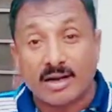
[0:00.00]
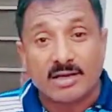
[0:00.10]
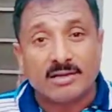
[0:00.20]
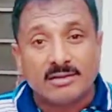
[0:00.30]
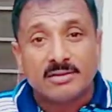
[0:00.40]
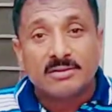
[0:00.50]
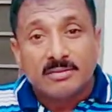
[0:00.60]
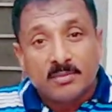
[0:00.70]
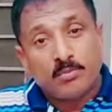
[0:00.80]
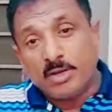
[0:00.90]
आ गई
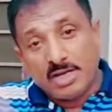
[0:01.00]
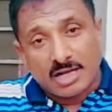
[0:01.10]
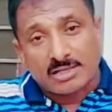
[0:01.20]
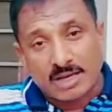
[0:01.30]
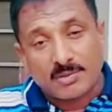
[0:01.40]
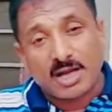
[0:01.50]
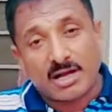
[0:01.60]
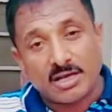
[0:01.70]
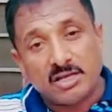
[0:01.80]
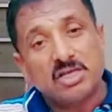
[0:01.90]
मीडिया के सामने
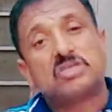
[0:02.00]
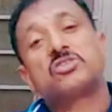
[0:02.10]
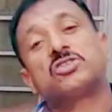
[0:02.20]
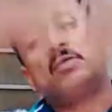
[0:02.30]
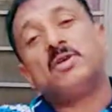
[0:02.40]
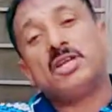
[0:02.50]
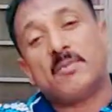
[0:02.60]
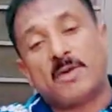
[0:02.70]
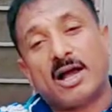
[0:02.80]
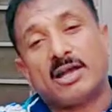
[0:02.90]
आ गई सोशल
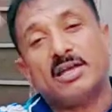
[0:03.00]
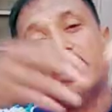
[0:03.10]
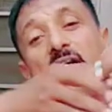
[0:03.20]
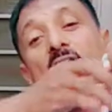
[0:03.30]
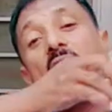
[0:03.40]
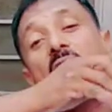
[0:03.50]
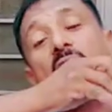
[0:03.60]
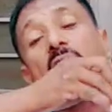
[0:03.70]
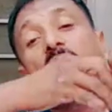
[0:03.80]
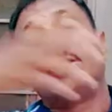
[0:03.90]
मीडिया पे आ गई
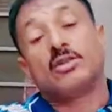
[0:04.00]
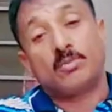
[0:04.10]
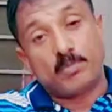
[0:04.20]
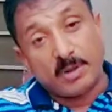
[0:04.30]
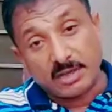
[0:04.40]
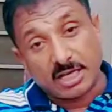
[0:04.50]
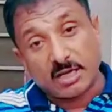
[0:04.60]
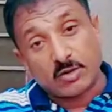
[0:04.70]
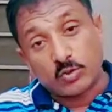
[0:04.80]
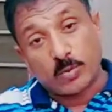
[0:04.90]
हर बंदे
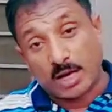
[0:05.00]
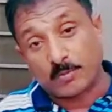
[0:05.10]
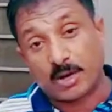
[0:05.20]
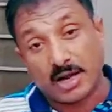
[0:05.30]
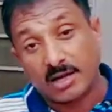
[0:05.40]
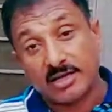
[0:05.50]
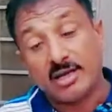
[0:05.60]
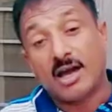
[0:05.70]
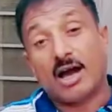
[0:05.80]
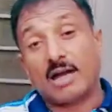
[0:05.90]
के जुबान पर आ गई
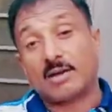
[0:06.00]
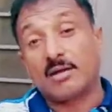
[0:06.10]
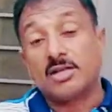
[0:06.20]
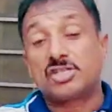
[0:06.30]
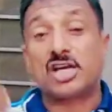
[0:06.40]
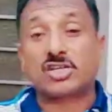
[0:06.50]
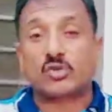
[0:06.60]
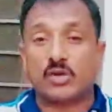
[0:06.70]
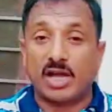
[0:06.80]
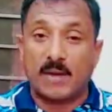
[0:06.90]
हर
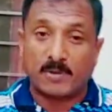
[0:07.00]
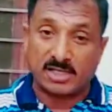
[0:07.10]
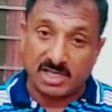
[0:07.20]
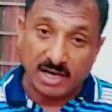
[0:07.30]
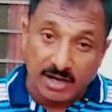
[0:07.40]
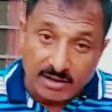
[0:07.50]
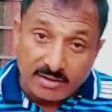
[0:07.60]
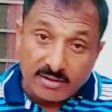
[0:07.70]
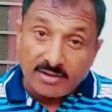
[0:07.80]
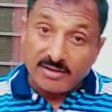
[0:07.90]
शख्स ने आपका चेहरा
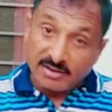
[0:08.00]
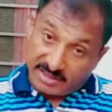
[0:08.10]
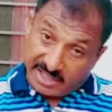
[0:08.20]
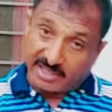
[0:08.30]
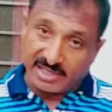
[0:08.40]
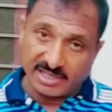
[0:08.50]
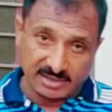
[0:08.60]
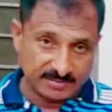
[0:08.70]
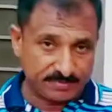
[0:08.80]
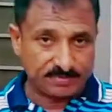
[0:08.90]
देख लिया